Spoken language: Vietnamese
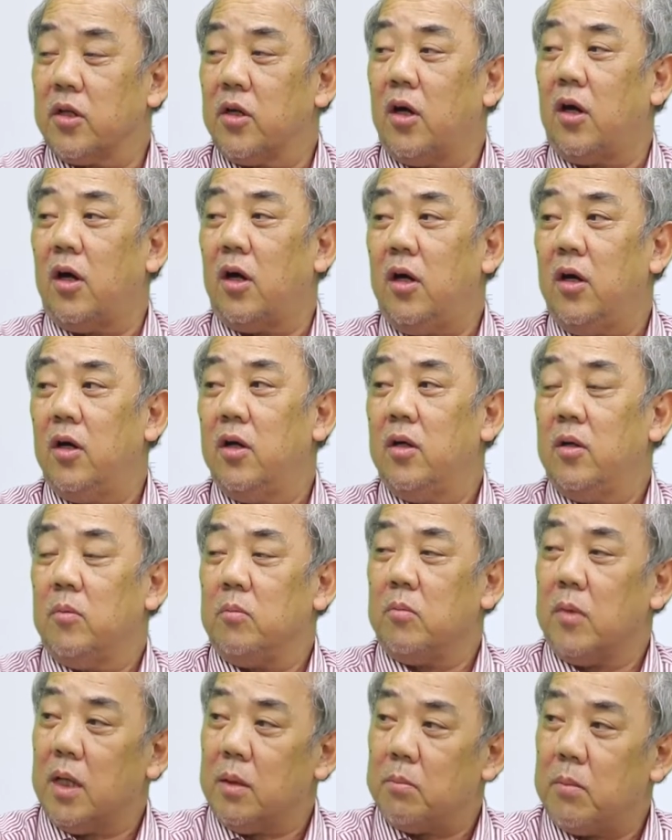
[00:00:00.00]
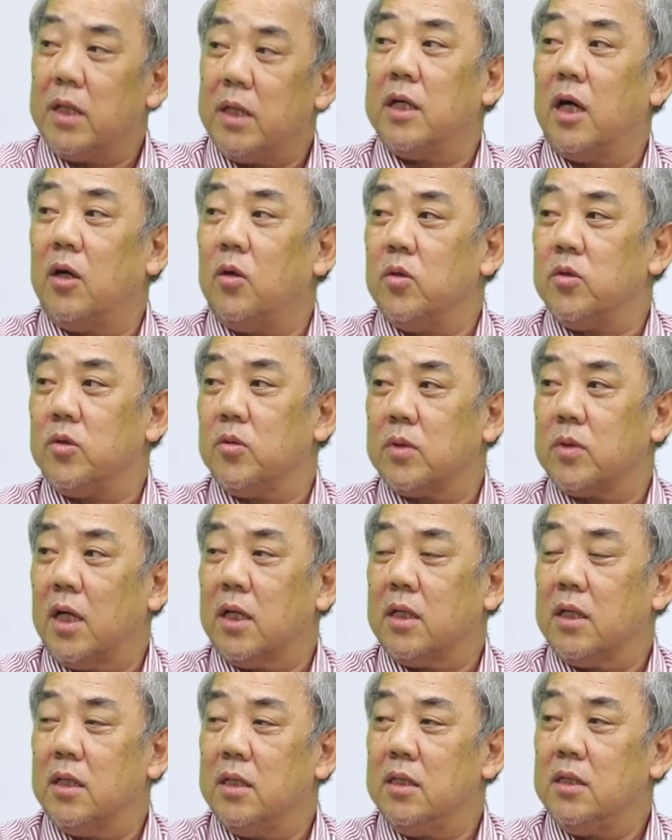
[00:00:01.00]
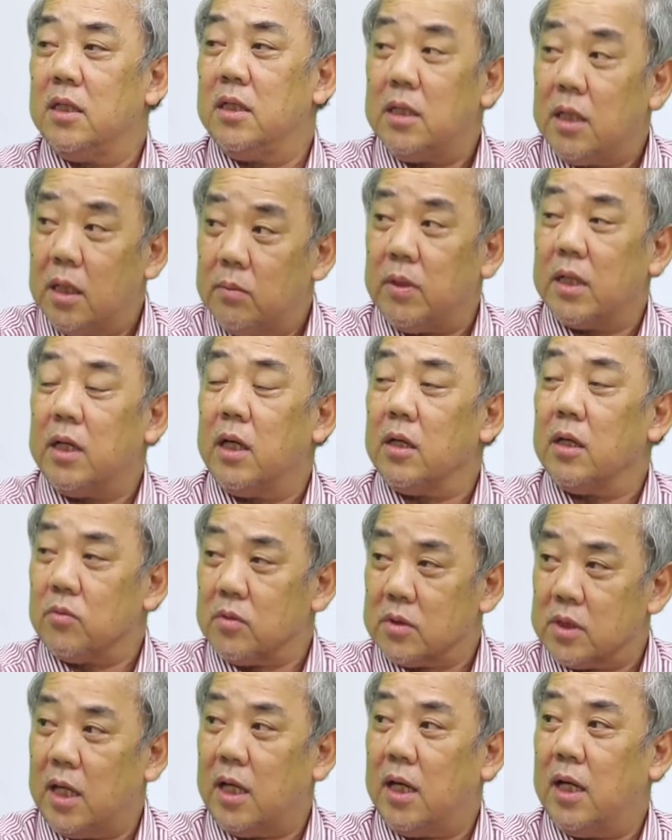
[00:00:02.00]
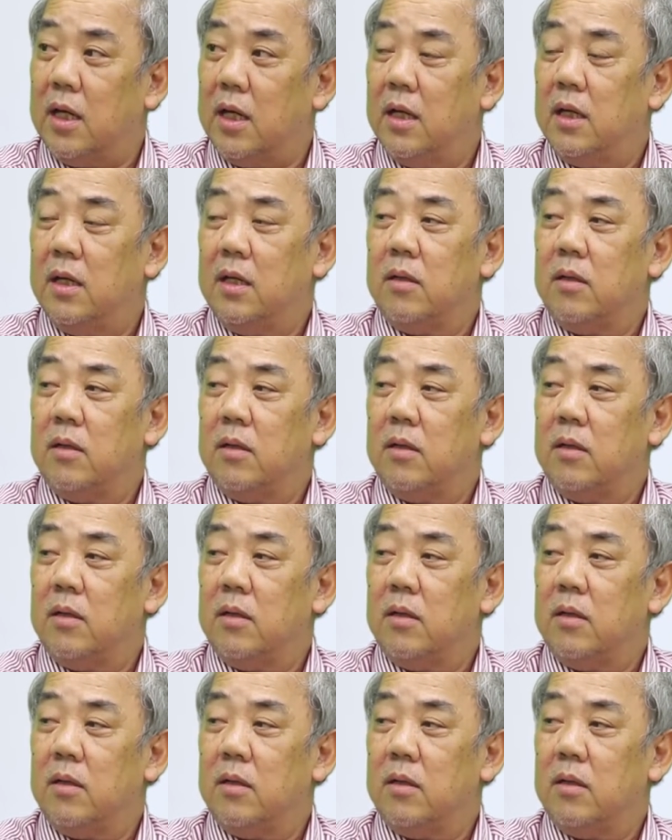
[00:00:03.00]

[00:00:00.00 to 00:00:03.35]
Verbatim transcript: do đó mà bắt đầu chúng ta thấy những cái vấn đề của da